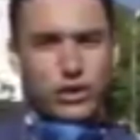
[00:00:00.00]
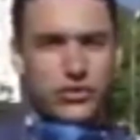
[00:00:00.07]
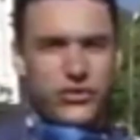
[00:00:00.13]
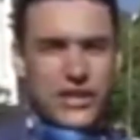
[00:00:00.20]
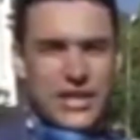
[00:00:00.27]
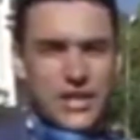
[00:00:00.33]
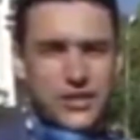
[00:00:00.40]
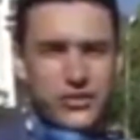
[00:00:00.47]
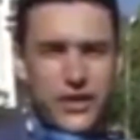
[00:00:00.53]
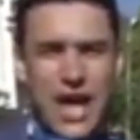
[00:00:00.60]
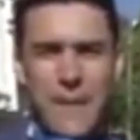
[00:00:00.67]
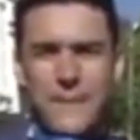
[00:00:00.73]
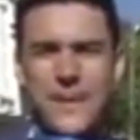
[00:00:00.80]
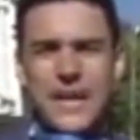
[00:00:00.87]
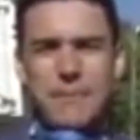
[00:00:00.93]
Porto
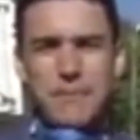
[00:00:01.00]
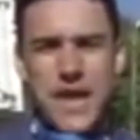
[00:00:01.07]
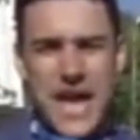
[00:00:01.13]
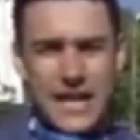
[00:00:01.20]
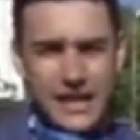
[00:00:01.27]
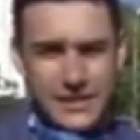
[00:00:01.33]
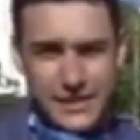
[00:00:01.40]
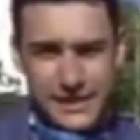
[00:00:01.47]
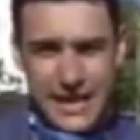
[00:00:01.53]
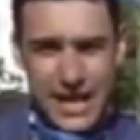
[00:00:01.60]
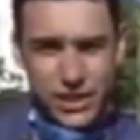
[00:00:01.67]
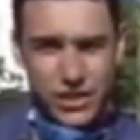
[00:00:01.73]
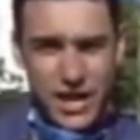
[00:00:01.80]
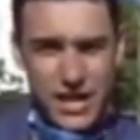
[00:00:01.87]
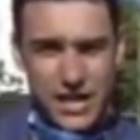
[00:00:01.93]
Feliz foi a primeira
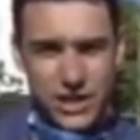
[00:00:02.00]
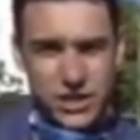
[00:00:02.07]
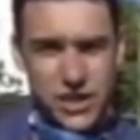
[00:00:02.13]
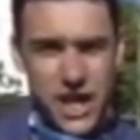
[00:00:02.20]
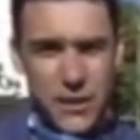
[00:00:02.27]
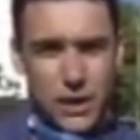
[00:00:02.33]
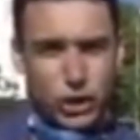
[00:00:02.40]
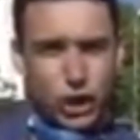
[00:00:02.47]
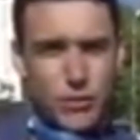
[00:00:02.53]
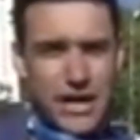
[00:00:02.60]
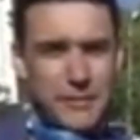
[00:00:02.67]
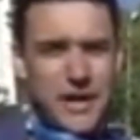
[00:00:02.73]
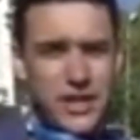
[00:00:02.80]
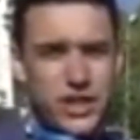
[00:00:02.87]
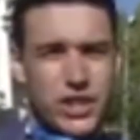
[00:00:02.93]
cidade da região a
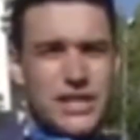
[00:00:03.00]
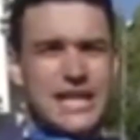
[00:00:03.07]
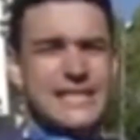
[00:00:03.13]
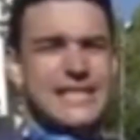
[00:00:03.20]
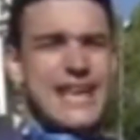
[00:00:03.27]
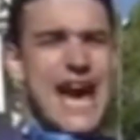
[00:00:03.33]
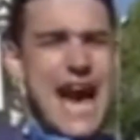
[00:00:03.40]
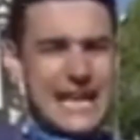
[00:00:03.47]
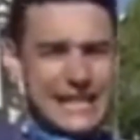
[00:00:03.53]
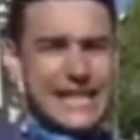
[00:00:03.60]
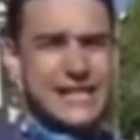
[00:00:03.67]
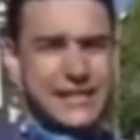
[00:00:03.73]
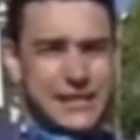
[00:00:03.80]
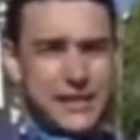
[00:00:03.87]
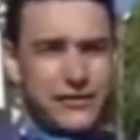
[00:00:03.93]
tomar medidas
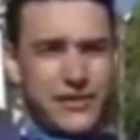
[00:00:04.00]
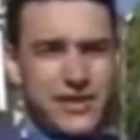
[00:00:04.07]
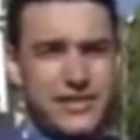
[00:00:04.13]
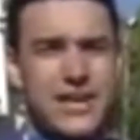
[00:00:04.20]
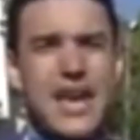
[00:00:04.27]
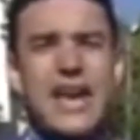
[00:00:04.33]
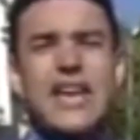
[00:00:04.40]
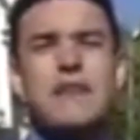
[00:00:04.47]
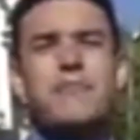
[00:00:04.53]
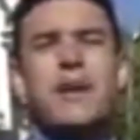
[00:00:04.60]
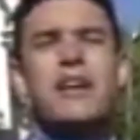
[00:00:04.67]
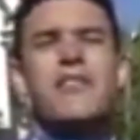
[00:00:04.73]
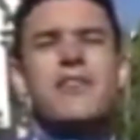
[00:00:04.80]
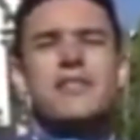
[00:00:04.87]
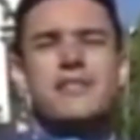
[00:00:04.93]
agressivas
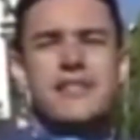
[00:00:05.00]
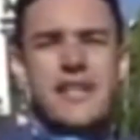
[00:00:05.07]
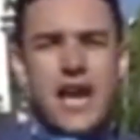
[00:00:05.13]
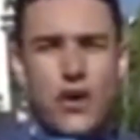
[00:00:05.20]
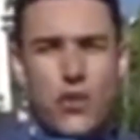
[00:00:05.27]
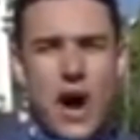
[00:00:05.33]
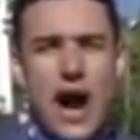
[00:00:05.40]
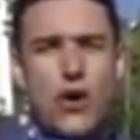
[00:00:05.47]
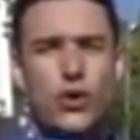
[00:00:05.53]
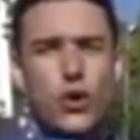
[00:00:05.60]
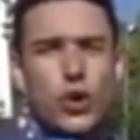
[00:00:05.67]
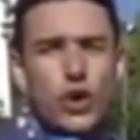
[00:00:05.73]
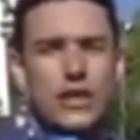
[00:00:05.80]
em prevenção ao